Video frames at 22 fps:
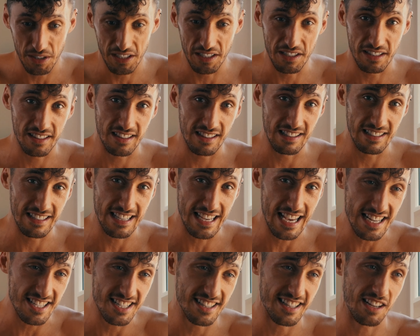i
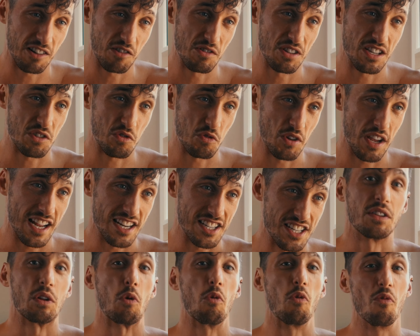jeśli tego nie czujesz,
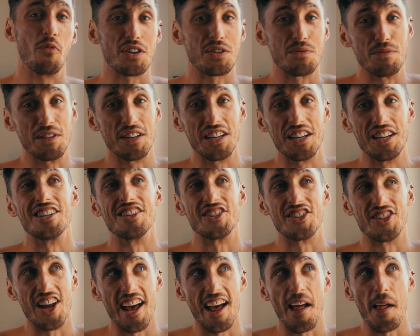to uwierz mi,
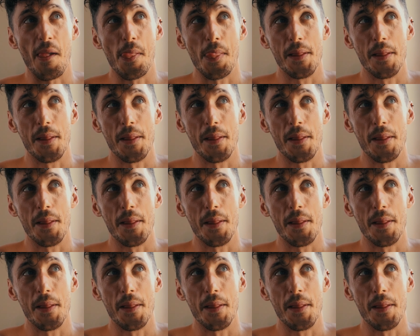że